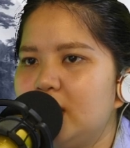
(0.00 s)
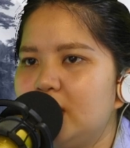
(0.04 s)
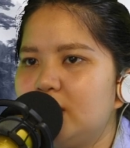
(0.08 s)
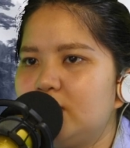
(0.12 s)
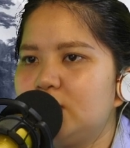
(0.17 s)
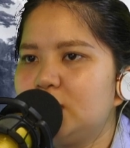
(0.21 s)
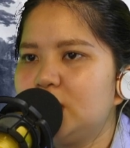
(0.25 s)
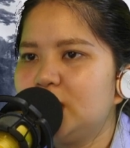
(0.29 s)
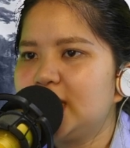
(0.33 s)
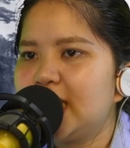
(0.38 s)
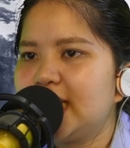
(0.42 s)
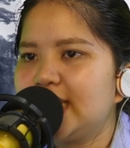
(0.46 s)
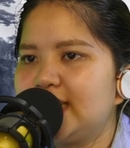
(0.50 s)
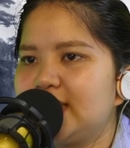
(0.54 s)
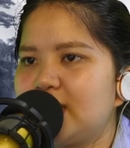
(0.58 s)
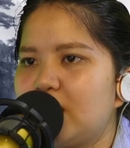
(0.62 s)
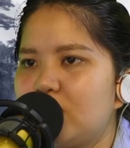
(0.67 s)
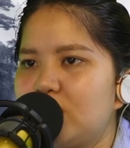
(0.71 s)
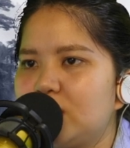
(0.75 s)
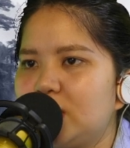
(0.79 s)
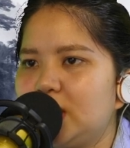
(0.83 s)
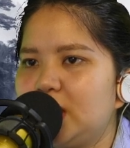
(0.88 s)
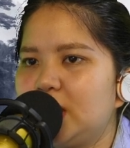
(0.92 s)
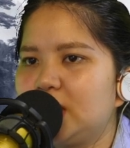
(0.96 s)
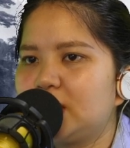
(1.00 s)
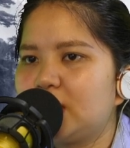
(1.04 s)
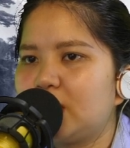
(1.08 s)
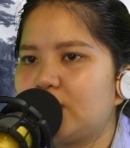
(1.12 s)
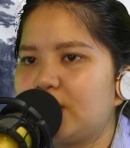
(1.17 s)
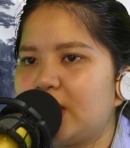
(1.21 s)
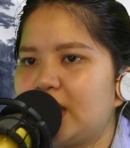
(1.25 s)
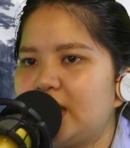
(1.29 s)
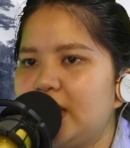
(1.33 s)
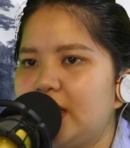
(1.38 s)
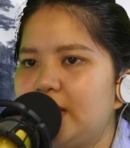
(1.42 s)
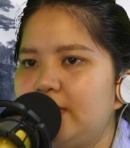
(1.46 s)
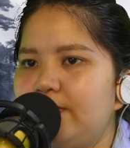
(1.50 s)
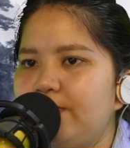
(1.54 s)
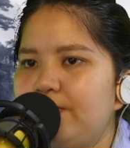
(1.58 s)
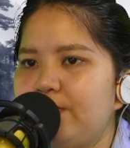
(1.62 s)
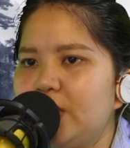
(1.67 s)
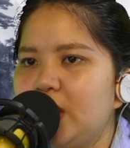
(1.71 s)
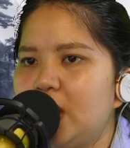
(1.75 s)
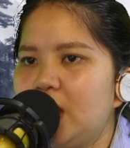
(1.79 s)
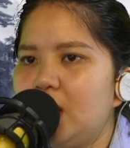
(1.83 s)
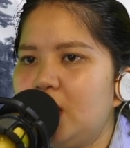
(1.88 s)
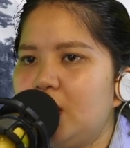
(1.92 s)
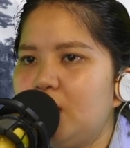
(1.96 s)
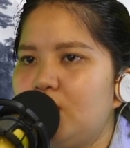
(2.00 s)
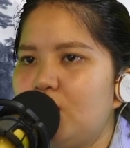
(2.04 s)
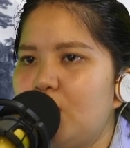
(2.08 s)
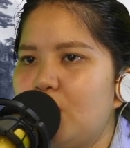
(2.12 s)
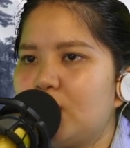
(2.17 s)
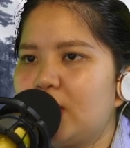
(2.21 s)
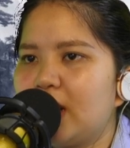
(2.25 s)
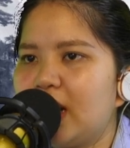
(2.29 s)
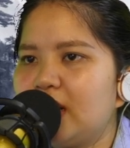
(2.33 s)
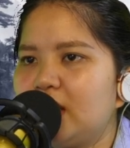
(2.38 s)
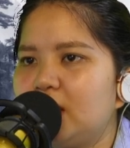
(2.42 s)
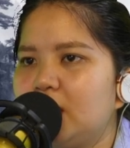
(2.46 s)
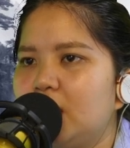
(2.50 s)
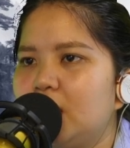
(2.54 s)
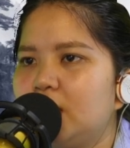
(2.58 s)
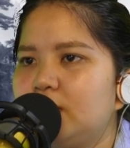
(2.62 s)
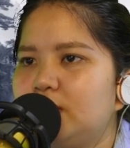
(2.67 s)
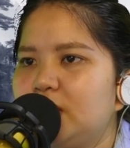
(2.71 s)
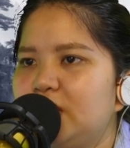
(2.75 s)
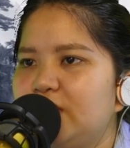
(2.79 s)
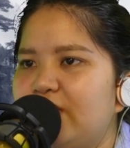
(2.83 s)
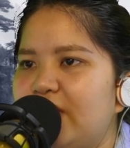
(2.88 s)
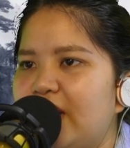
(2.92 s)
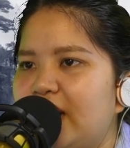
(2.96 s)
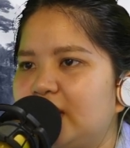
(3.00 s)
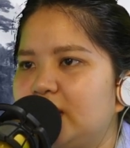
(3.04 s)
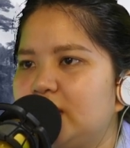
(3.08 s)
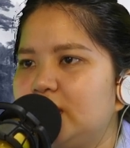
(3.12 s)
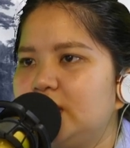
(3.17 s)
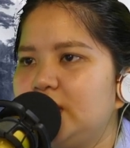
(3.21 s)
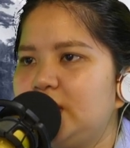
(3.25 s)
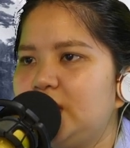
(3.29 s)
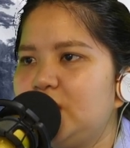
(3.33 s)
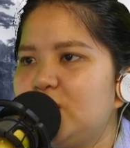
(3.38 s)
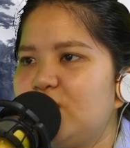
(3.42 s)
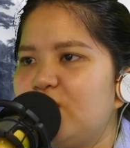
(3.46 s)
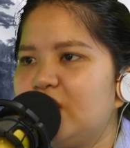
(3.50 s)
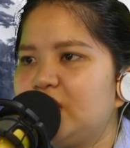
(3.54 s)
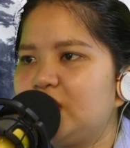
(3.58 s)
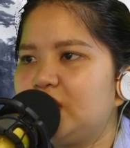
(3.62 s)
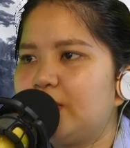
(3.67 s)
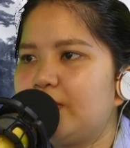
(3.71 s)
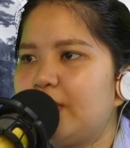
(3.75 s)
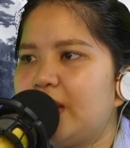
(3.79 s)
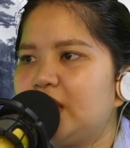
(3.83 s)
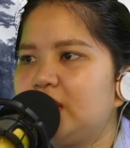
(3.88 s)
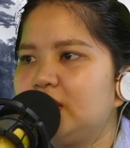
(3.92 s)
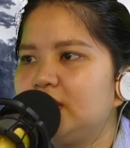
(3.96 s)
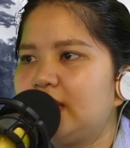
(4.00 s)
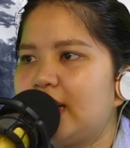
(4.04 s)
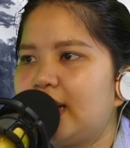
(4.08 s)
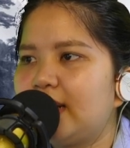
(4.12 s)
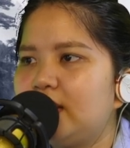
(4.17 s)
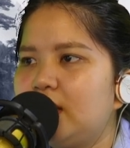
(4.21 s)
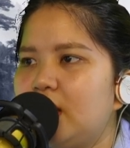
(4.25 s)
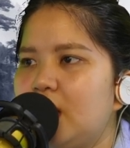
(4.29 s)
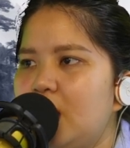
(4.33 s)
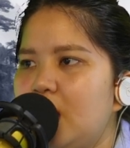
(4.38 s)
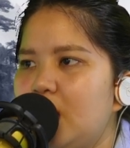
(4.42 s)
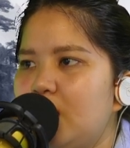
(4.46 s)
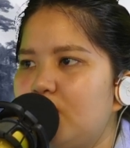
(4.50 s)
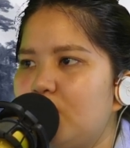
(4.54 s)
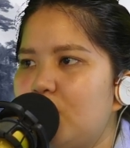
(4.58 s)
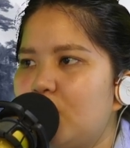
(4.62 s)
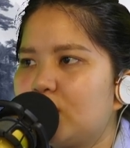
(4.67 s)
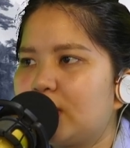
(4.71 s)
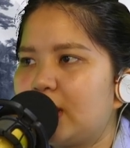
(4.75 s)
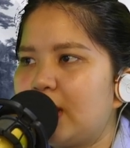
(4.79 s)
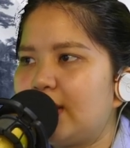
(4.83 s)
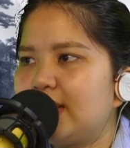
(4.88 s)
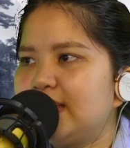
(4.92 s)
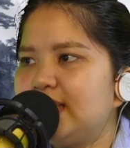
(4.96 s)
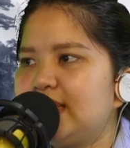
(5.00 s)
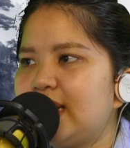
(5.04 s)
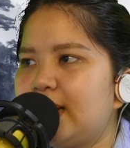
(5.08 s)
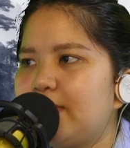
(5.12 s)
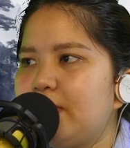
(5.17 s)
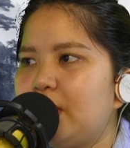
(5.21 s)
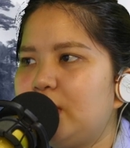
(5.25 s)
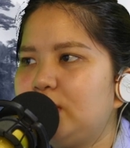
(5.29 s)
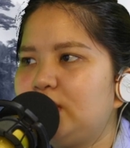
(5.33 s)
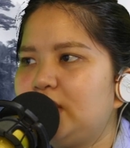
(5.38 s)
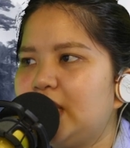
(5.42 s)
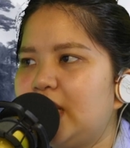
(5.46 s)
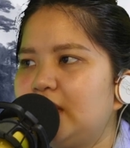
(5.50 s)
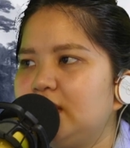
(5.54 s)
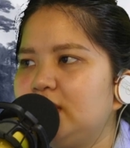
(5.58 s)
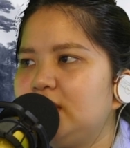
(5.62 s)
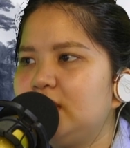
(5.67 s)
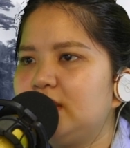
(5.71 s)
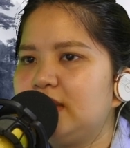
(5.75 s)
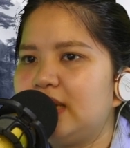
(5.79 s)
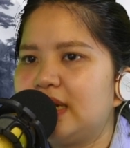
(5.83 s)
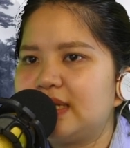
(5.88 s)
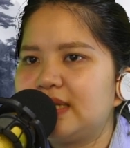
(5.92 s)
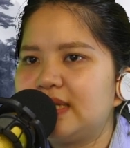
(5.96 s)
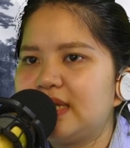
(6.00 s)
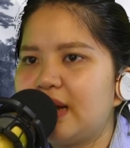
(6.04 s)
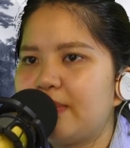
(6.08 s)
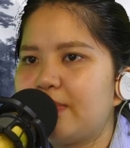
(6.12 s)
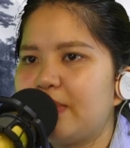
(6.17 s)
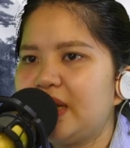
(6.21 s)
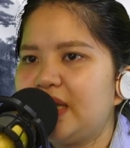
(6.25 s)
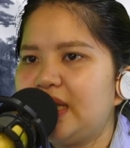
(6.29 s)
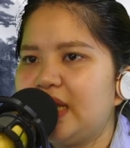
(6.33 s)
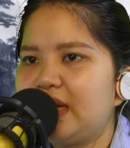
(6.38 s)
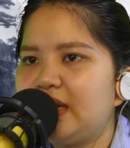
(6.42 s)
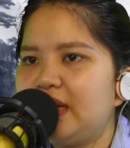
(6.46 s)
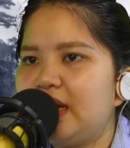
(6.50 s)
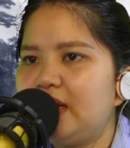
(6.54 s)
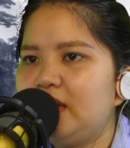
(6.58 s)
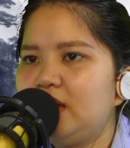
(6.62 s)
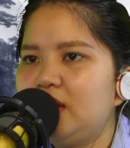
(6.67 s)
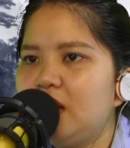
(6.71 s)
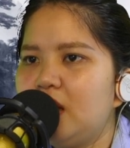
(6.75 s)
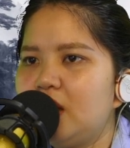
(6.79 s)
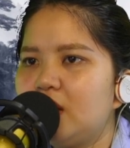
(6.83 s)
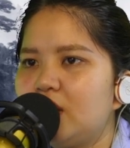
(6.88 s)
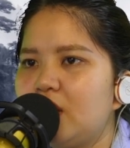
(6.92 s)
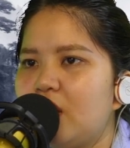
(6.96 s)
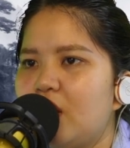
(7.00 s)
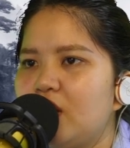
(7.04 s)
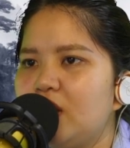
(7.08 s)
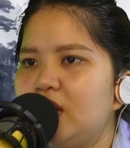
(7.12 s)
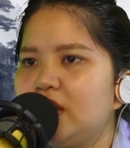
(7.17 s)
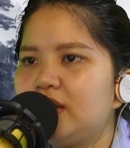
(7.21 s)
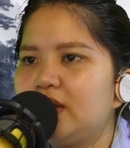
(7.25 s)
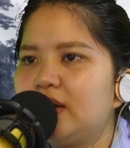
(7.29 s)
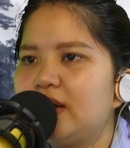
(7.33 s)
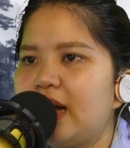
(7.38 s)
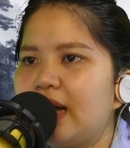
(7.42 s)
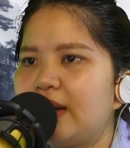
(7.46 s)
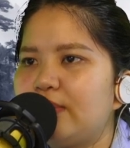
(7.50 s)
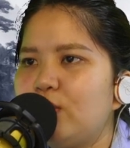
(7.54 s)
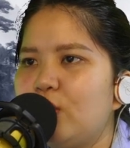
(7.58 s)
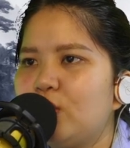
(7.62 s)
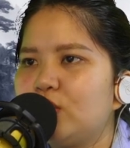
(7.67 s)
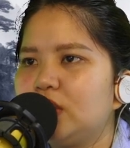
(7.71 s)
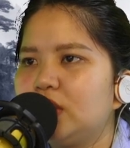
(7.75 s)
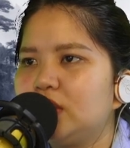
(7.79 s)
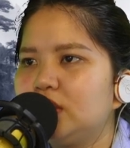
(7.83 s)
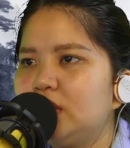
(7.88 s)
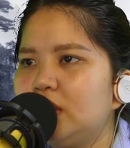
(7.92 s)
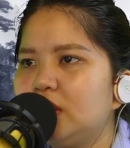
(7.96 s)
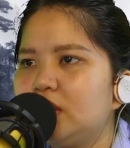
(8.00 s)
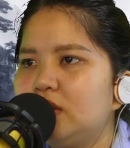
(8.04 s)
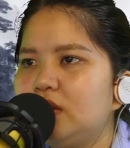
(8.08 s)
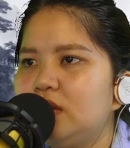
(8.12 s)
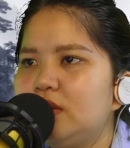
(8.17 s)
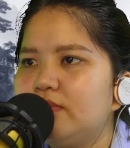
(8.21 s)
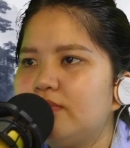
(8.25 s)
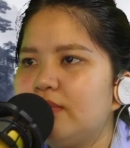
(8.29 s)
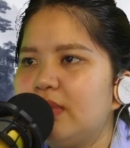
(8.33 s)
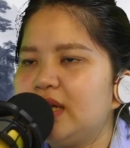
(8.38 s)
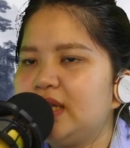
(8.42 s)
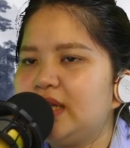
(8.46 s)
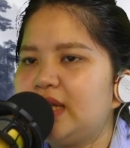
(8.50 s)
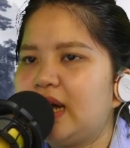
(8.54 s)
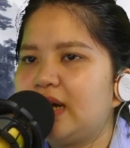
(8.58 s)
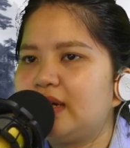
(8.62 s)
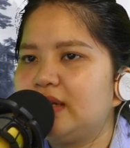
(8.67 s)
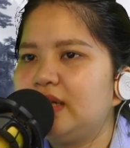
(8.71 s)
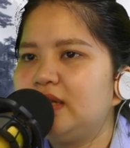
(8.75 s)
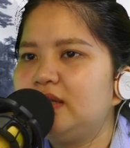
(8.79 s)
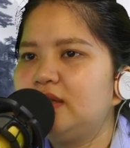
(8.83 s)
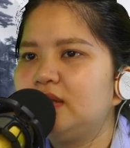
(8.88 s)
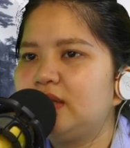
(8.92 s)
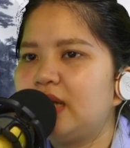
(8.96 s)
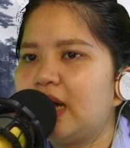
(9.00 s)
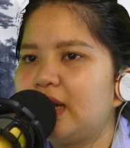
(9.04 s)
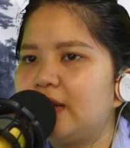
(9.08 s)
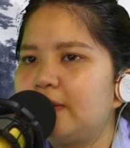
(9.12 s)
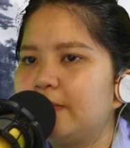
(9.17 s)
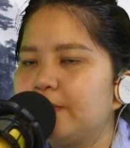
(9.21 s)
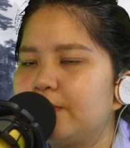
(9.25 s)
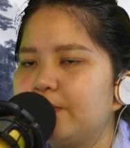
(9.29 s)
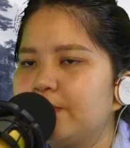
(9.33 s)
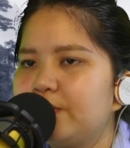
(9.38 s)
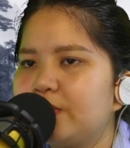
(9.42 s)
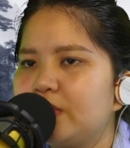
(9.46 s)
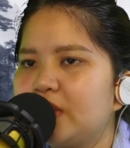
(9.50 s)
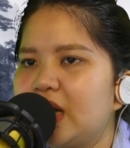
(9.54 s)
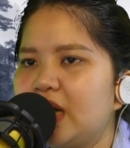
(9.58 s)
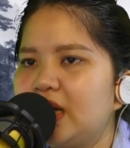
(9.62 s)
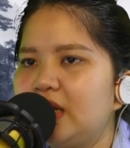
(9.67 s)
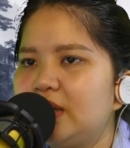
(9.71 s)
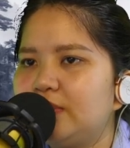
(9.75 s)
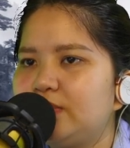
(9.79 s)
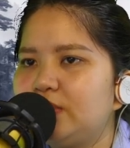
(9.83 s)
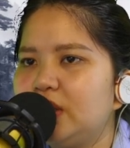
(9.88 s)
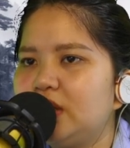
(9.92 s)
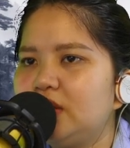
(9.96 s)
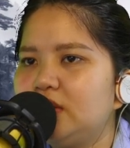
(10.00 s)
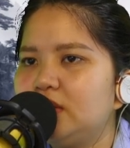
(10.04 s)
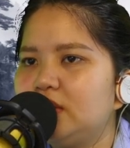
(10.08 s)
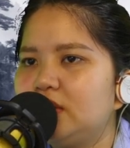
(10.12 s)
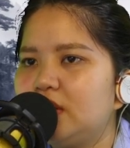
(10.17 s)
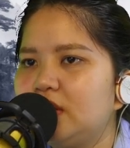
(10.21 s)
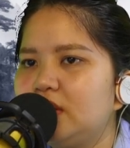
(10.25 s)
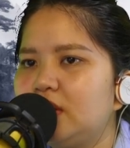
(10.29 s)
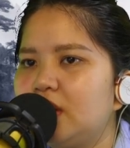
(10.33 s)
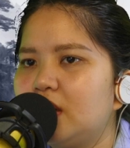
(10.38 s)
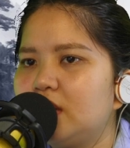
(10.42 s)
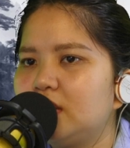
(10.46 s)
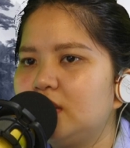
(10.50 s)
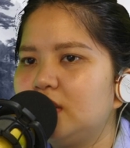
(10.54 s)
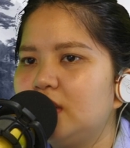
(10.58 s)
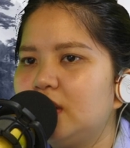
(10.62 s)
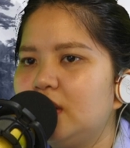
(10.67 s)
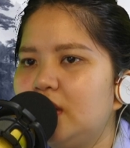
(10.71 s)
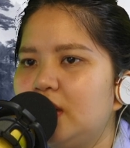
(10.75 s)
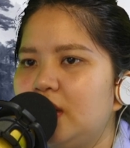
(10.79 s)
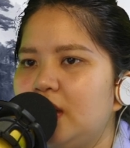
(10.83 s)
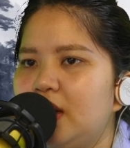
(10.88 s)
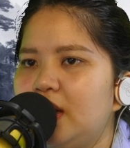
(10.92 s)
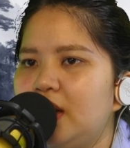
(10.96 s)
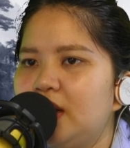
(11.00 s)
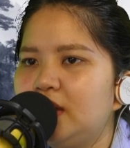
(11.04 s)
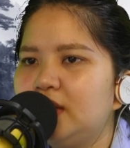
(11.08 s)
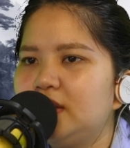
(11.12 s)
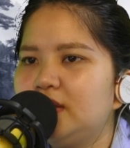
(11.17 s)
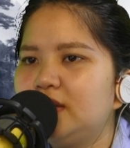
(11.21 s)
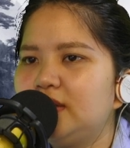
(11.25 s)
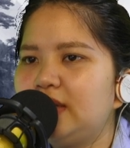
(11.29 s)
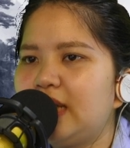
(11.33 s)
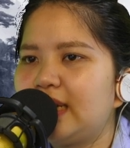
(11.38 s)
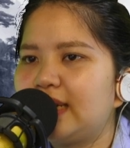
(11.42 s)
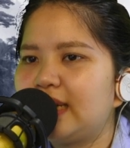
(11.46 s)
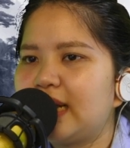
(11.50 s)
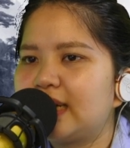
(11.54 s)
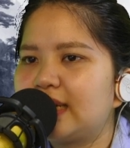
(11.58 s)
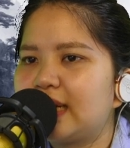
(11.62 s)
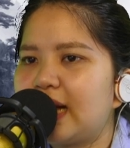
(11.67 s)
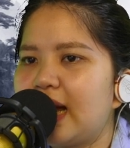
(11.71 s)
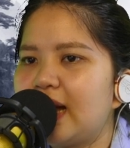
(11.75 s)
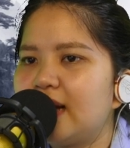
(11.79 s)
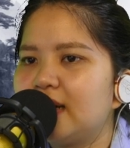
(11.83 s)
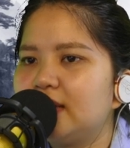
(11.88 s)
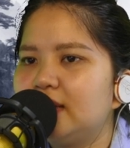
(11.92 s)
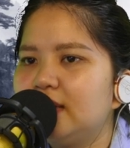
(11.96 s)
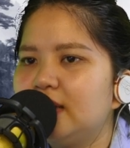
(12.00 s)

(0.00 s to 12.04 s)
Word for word: 10 ngày sau nhân tộc đã đến Một khắc hơn 10 vạn người chiếu vào trong mắt hư thanh Một đạo ánh sáng màu trắng từ đằng xa bay nhanh đến Đó là thân ảnh một nữ tử bay thẳng đến hư thanh Ngay lập tức tới gần Hứa thanh ca ca